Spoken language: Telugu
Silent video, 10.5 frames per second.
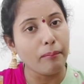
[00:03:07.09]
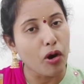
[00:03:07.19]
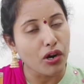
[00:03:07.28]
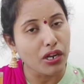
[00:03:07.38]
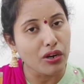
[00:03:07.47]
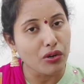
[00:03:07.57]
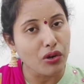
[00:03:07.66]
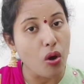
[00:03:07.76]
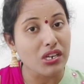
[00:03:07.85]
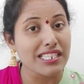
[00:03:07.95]
బాడీలో
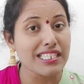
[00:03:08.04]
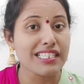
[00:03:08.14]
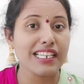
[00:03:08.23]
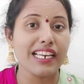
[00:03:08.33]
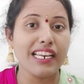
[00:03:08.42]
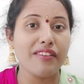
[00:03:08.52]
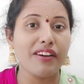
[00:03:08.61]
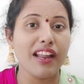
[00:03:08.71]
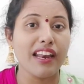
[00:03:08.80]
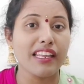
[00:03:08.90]
టాక్సిన్స్ క్లీన్
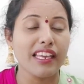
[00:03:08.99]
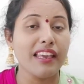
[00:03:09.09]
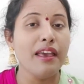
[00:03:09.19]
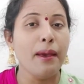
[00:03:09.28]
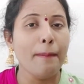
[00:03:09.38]
అవ్వడానికి